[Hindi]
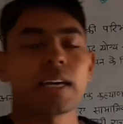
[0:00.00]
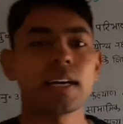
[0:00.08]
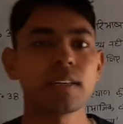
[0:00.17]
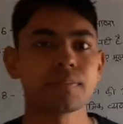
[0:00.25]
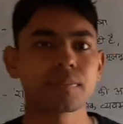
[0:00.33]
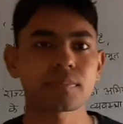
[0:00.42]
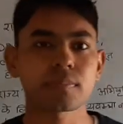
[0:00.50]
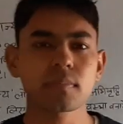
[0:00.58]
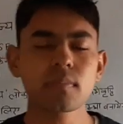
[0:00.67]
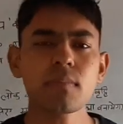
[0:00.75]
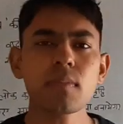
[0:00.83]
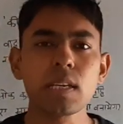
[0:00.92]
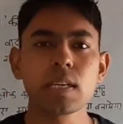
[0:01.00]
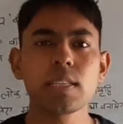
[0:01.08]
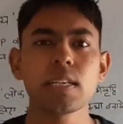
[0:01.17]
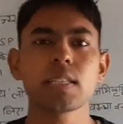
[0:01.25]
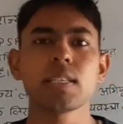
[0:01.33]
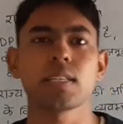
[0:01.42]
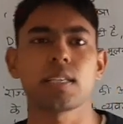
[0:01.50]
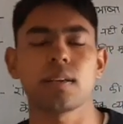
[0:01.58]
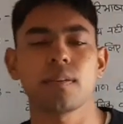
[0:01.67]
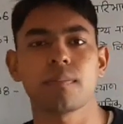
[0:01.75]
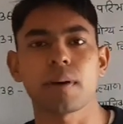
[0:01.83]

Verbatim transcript: गया कि जैसे जैसे